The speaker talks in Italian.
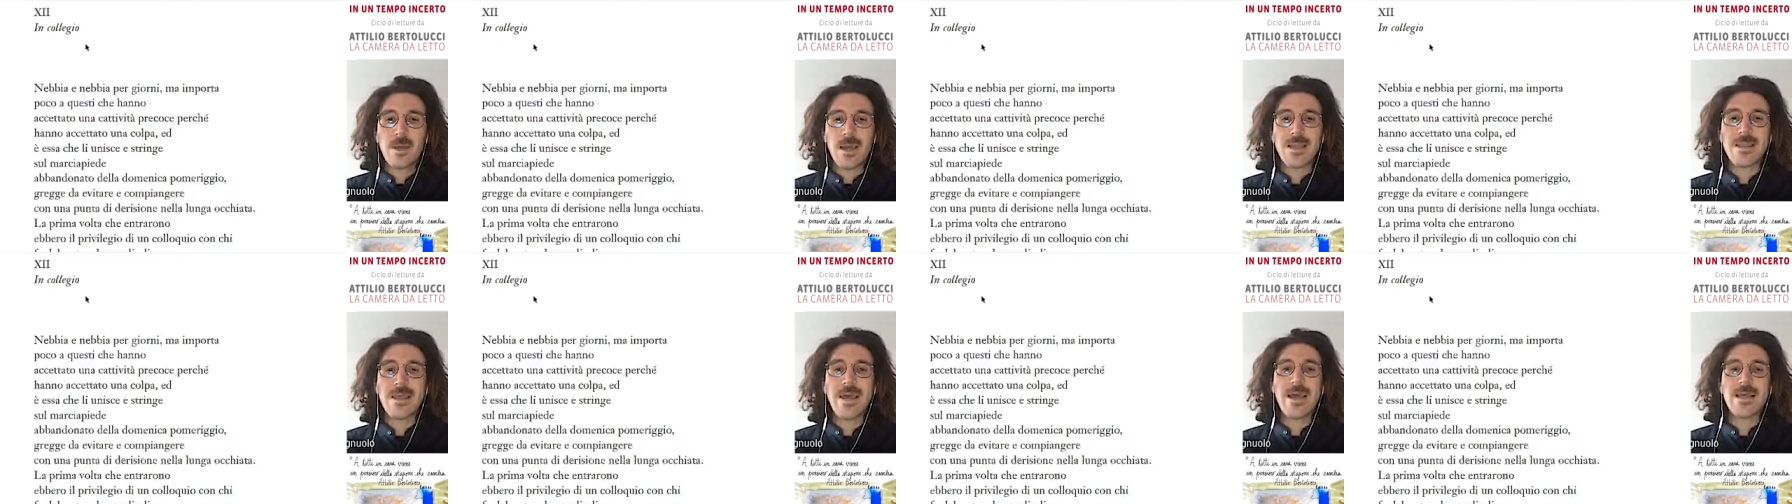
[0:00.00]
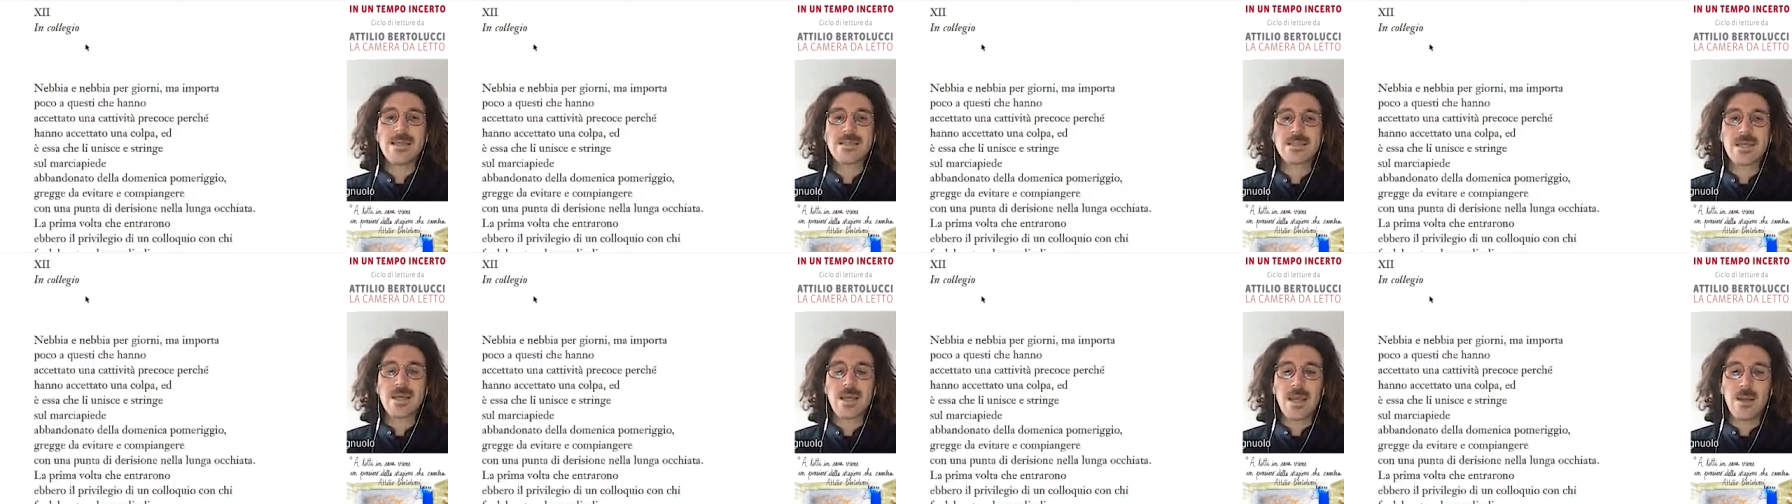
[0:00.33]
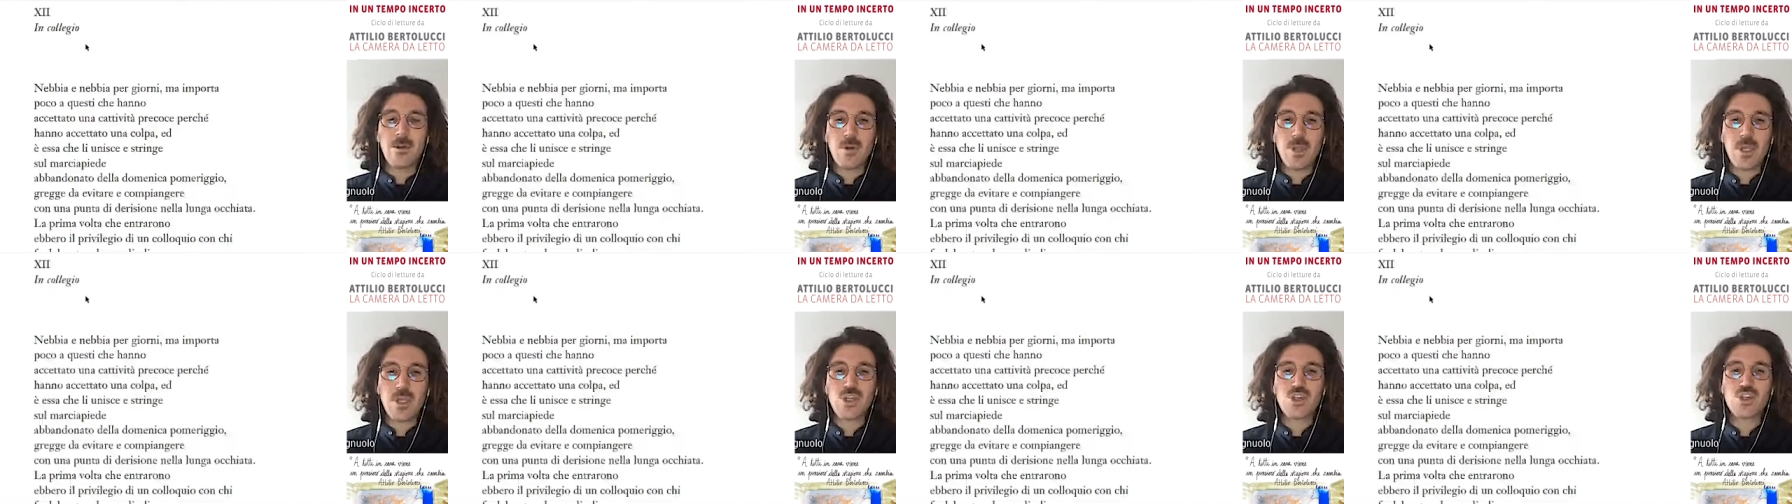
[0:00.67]
ed essa che
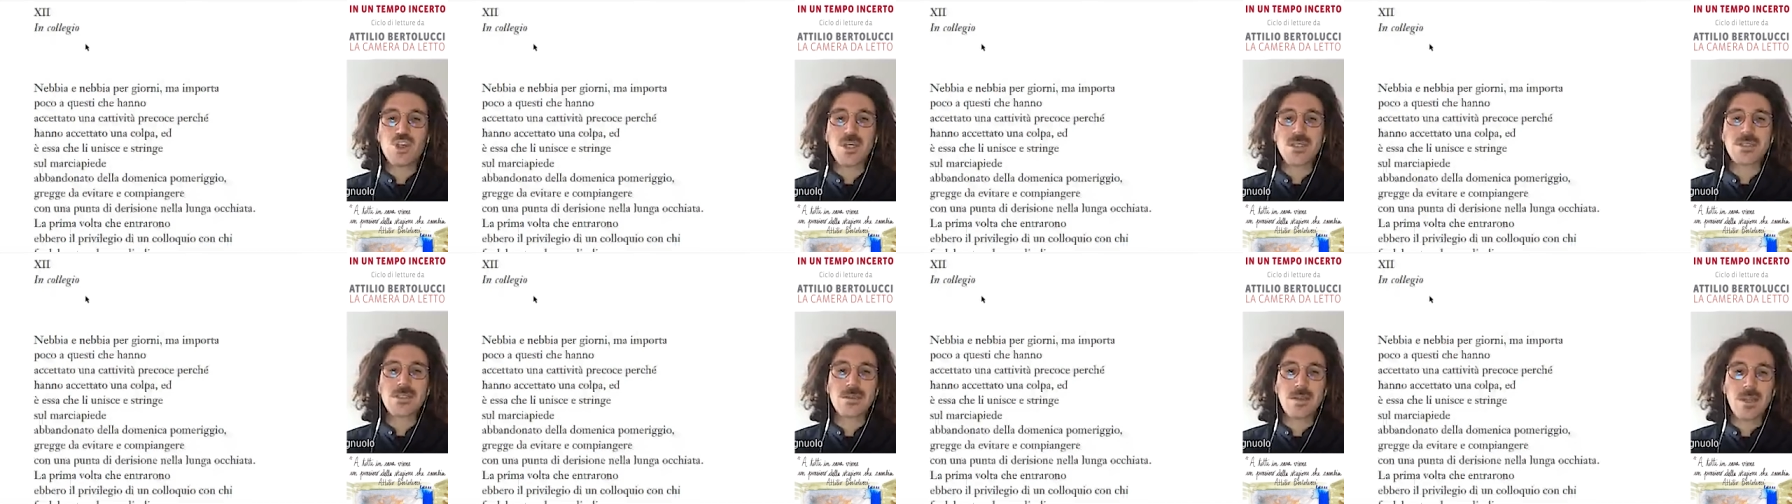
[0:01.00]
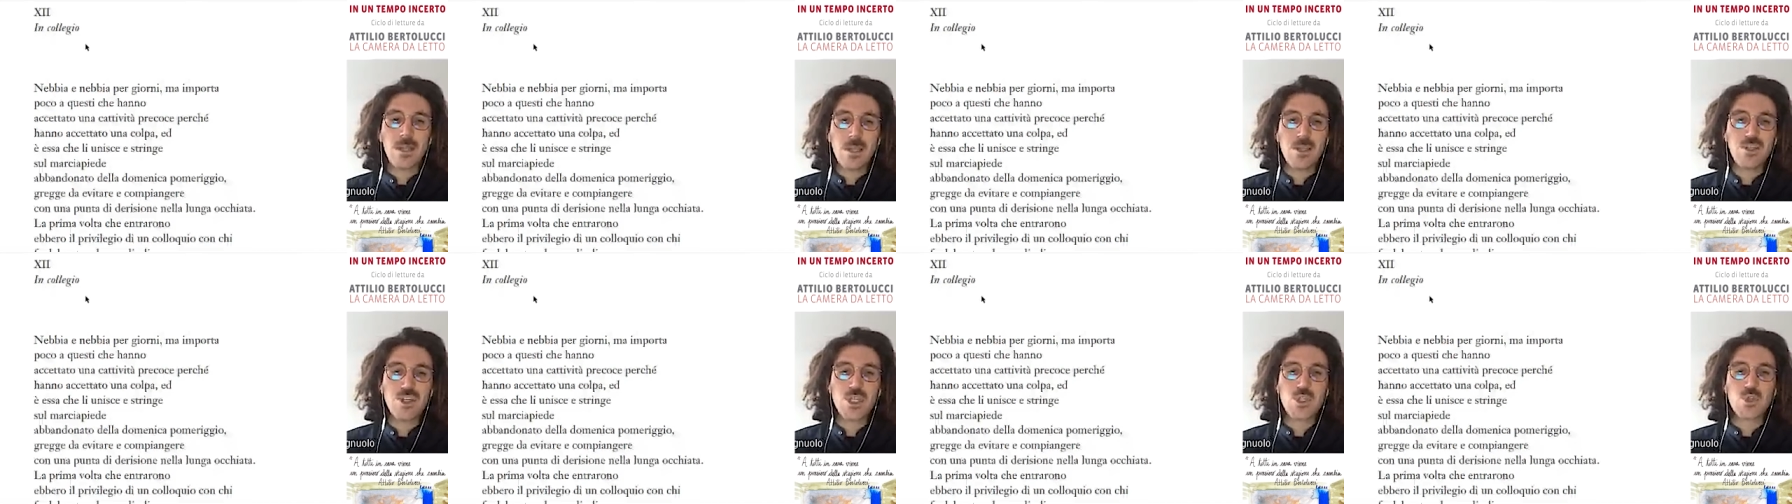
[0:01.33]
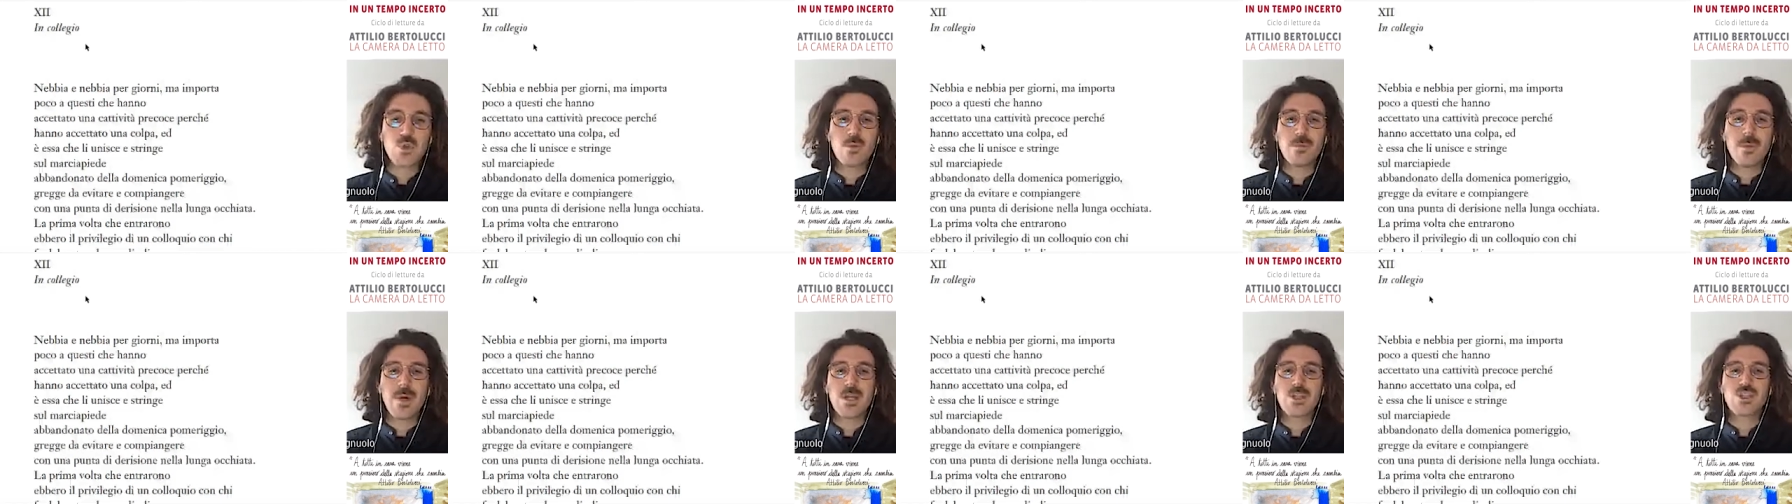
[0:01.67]
li unisce e stringe
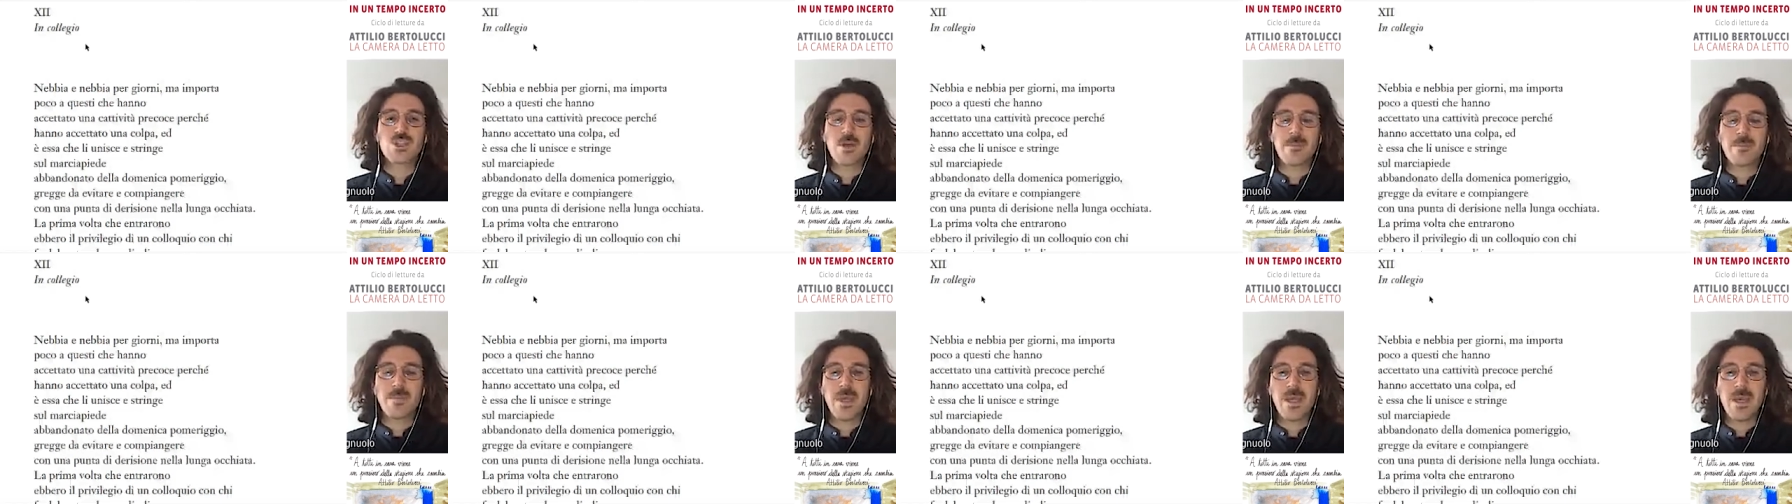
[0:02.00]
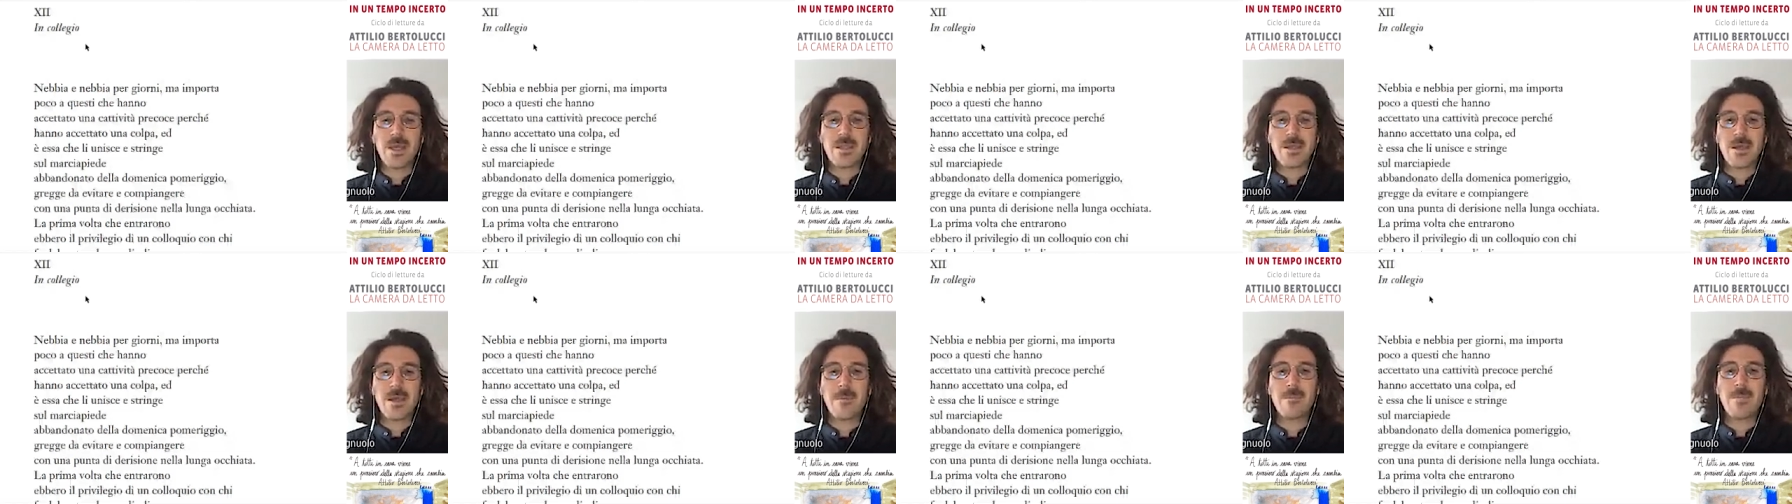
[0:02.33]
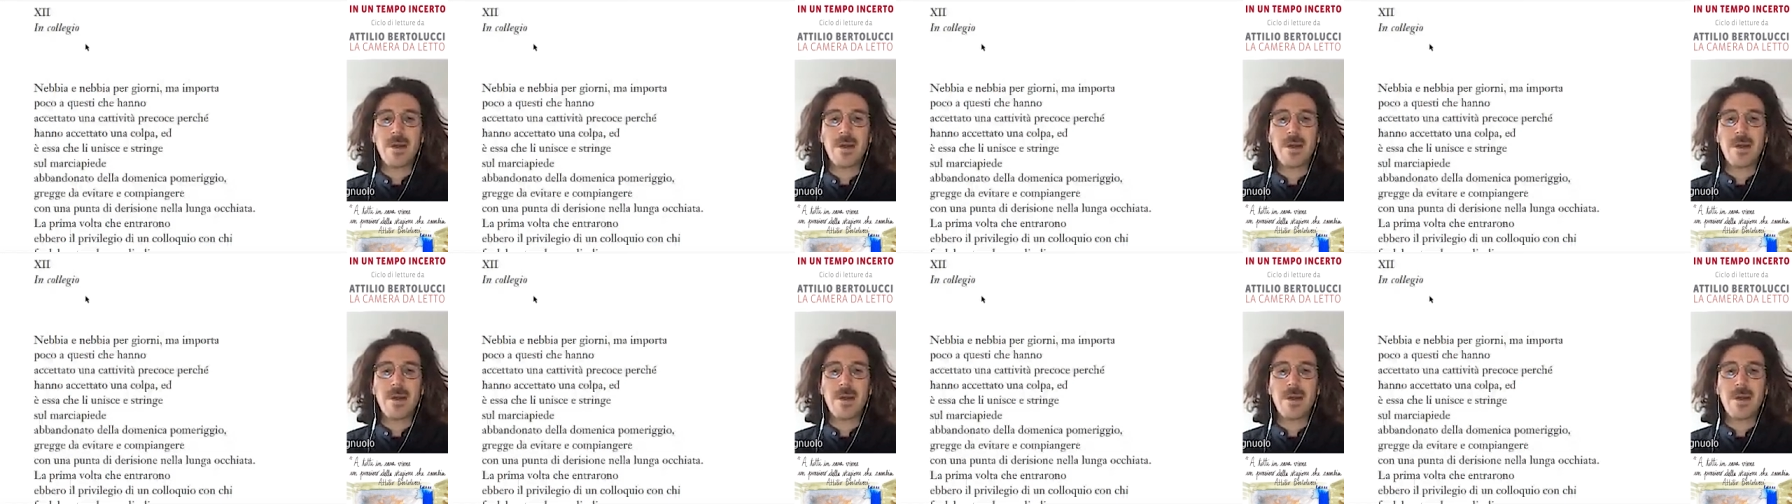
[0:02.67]
sul marciapiede